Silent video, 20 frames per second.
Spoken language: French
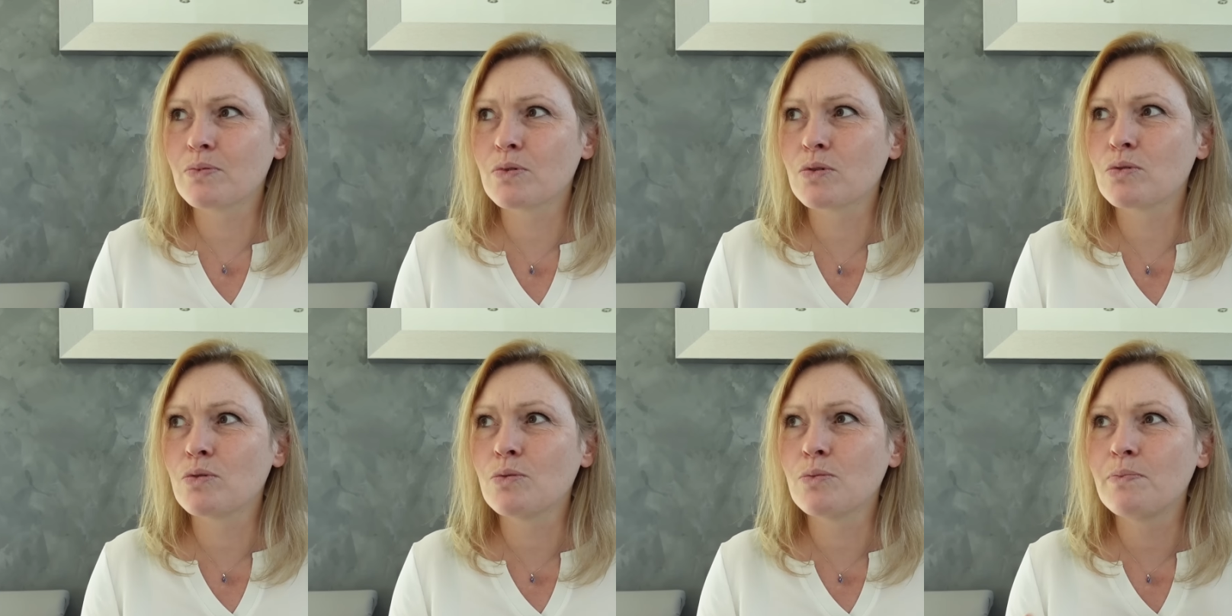
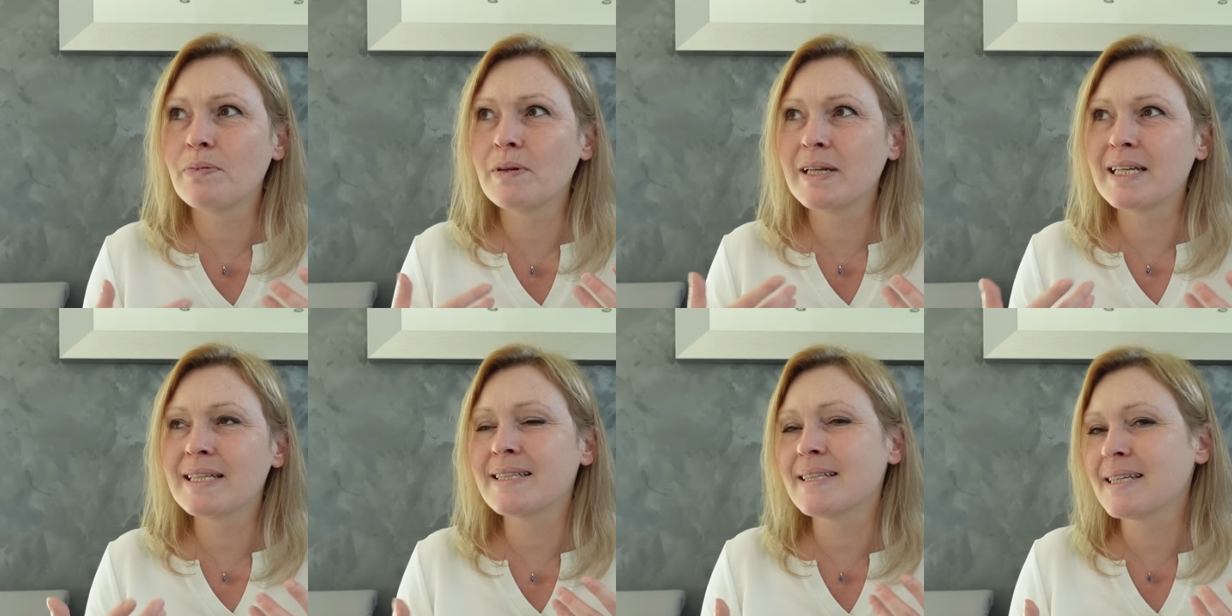
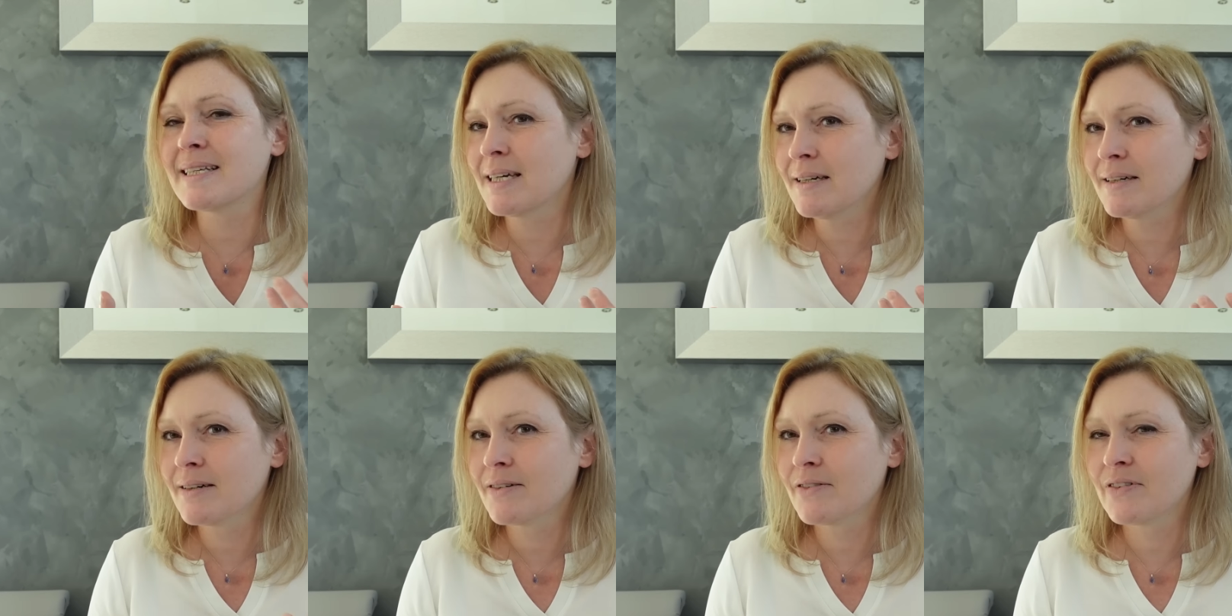
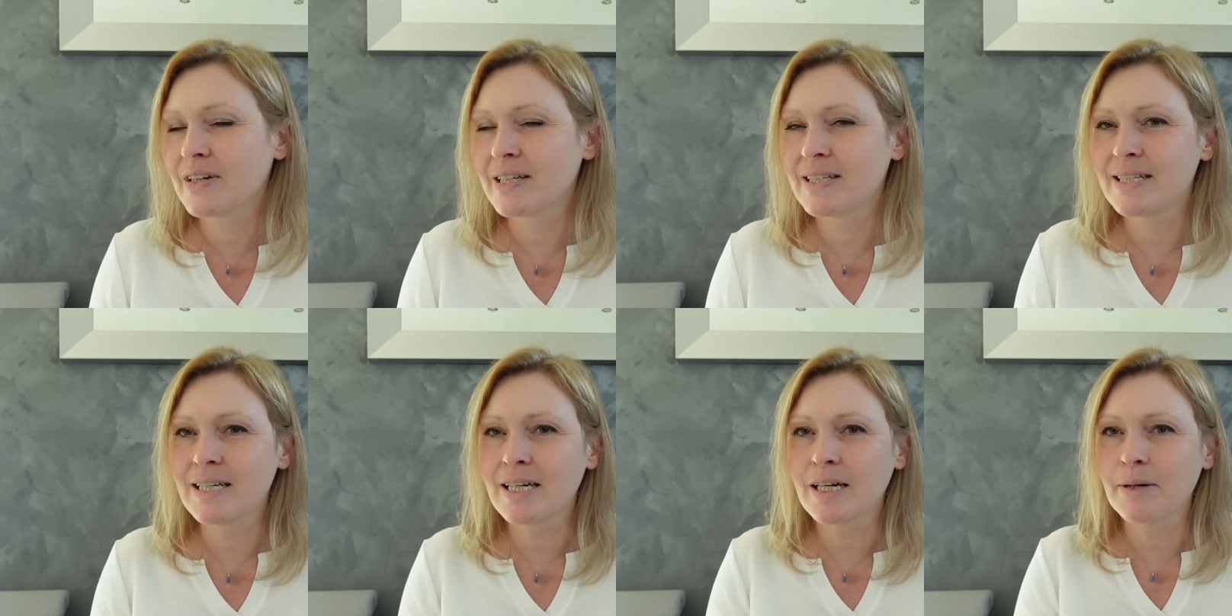compléter, on
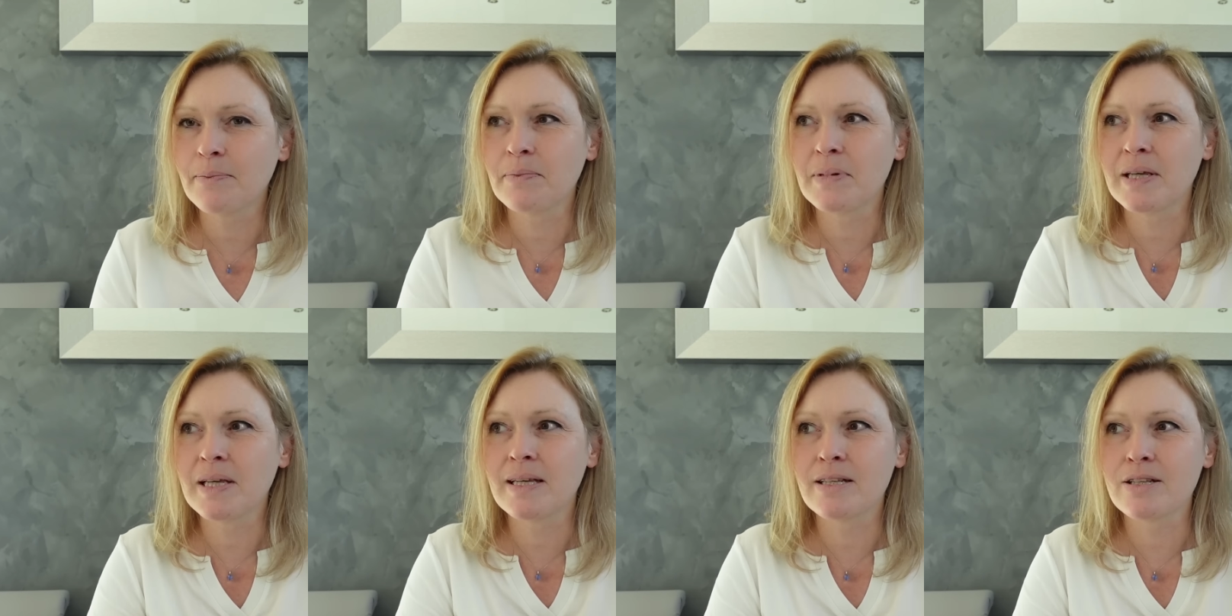va dire,
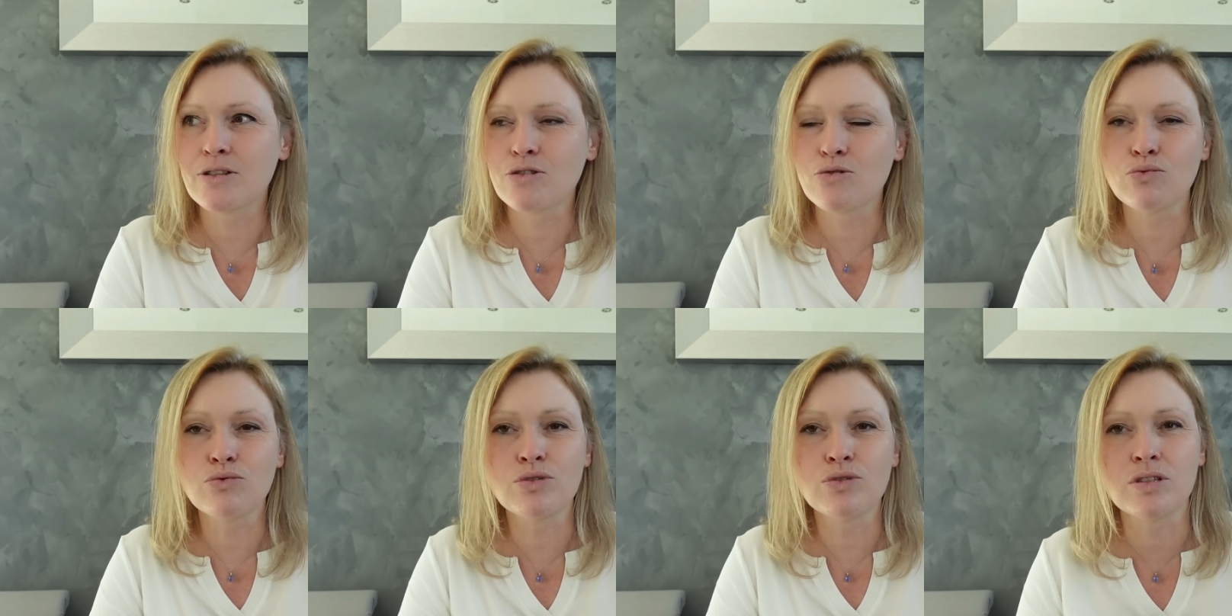
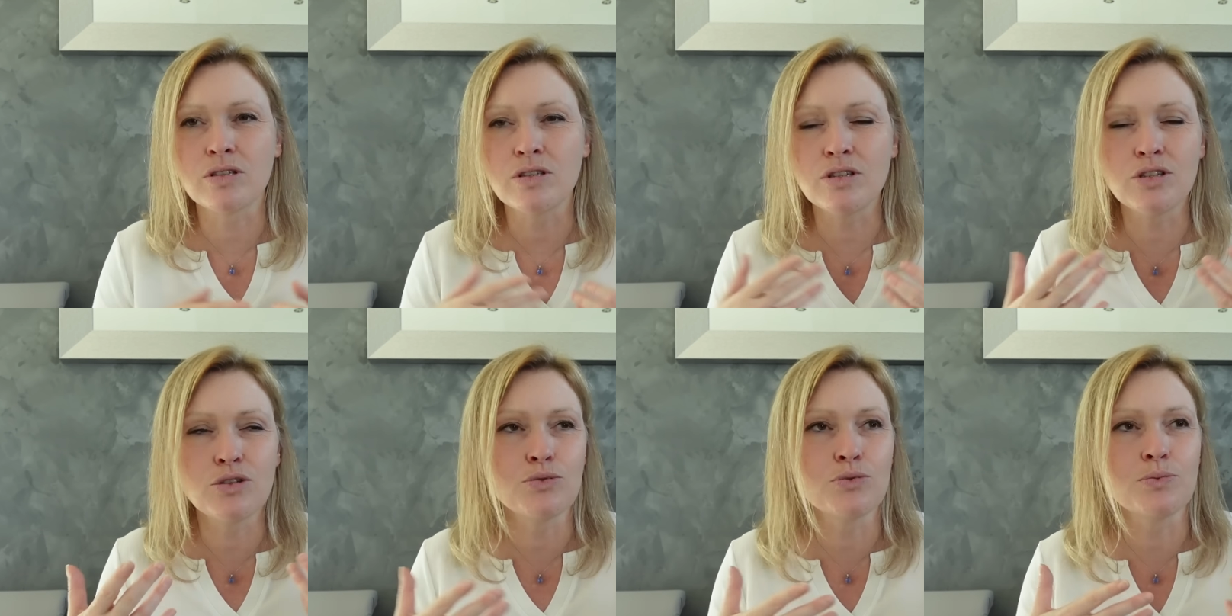mes
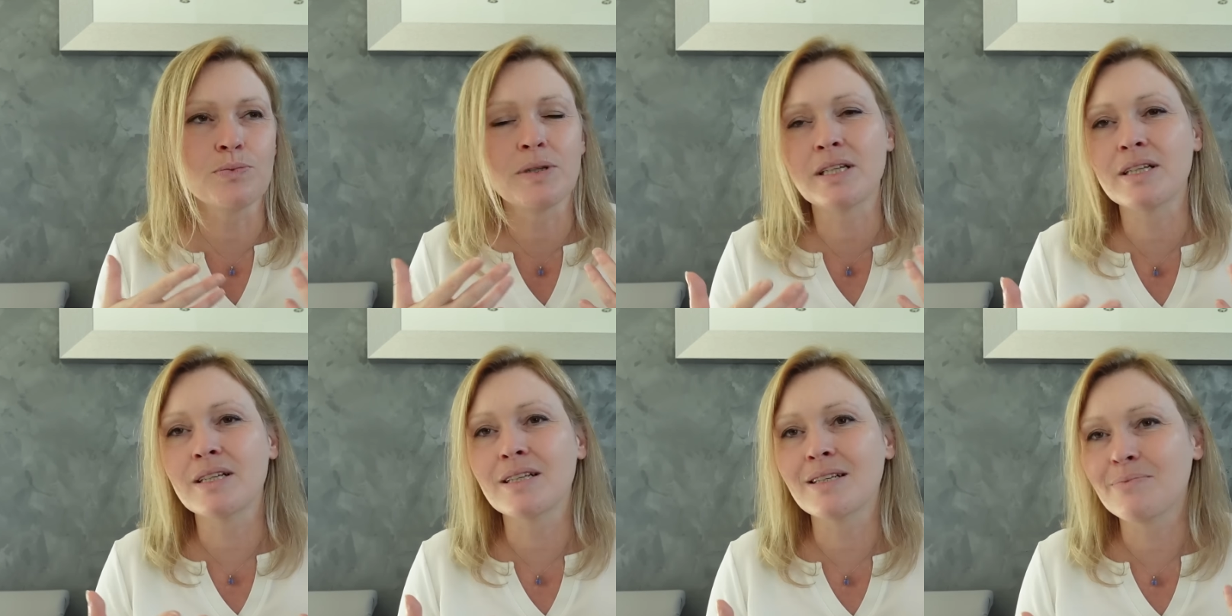outils ou
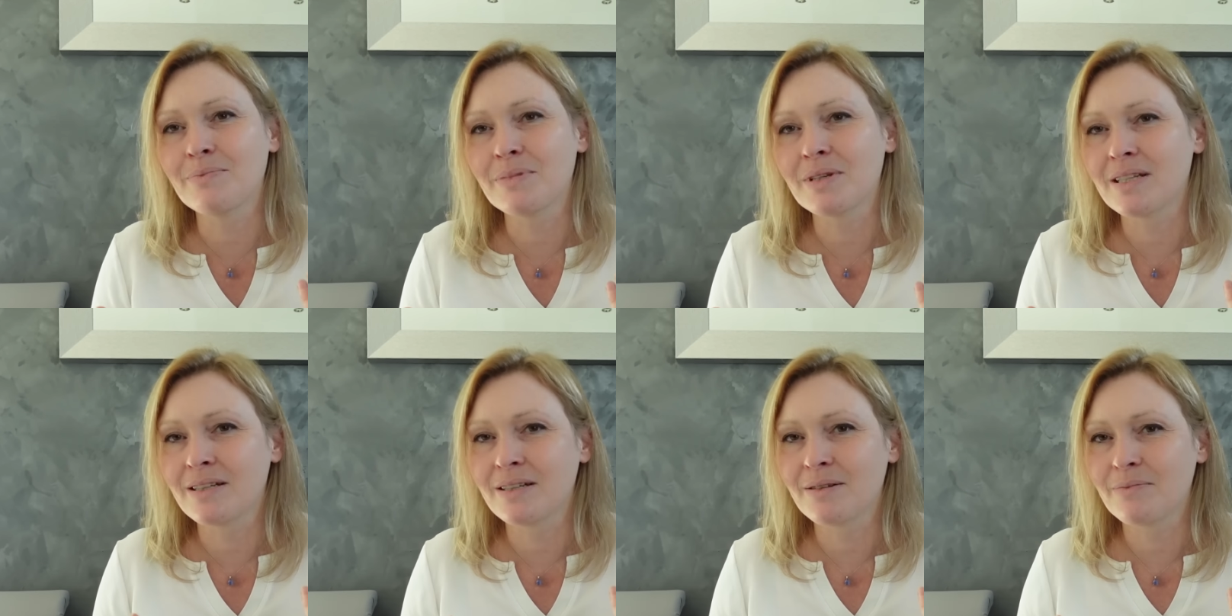
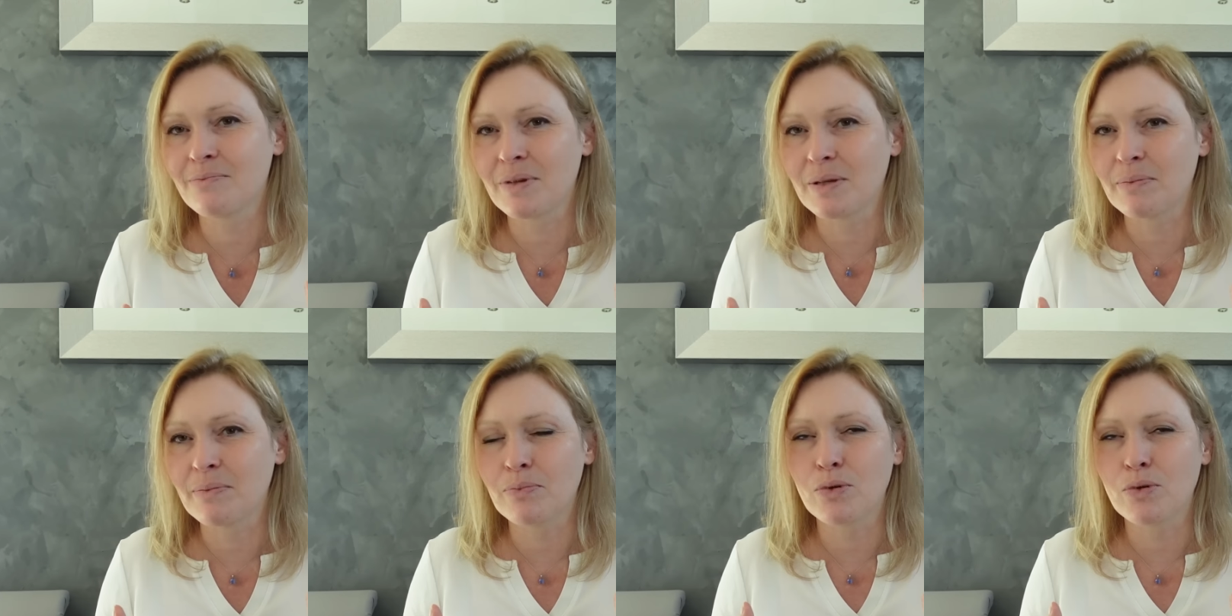mes,